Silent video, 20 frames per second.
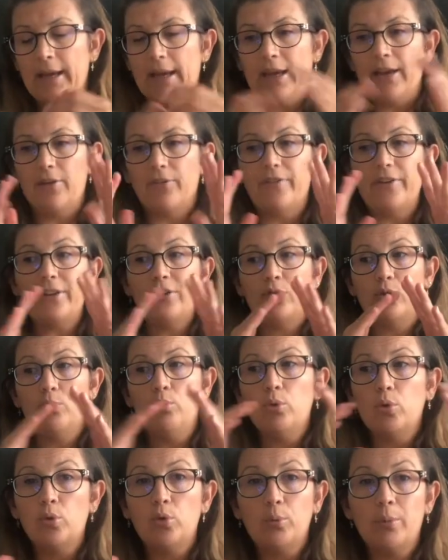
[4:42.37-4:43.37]
Et en fait ce
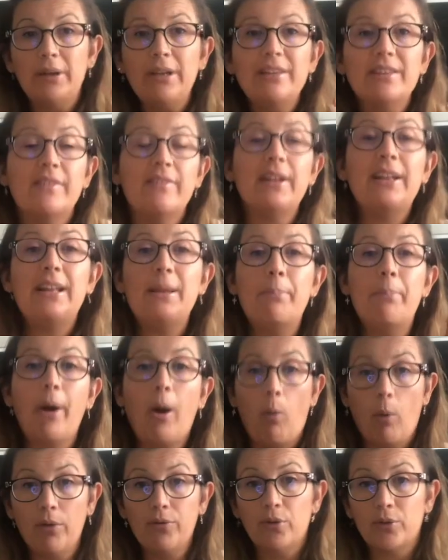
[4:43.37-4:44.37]
mur de briques, ça va être les
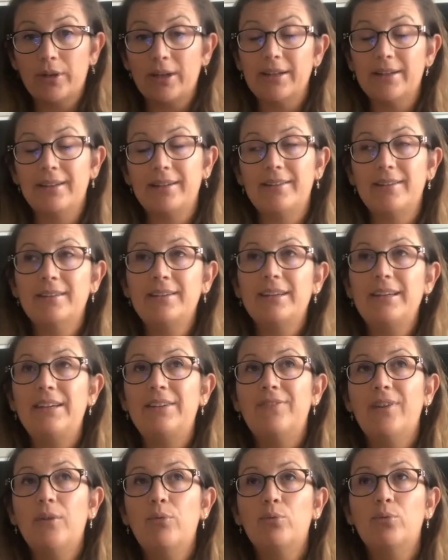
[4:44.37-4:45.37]
parois de votre intestin qui
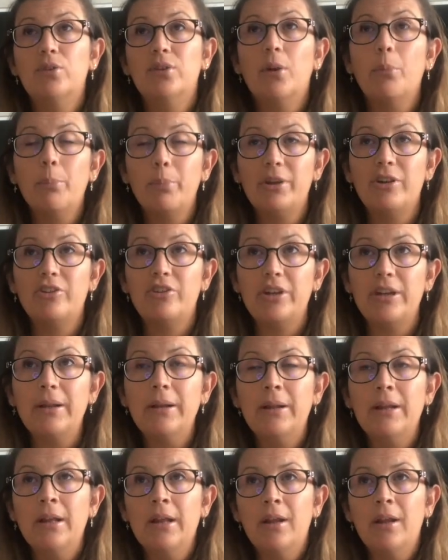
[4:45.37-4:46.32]
va vous empêcher,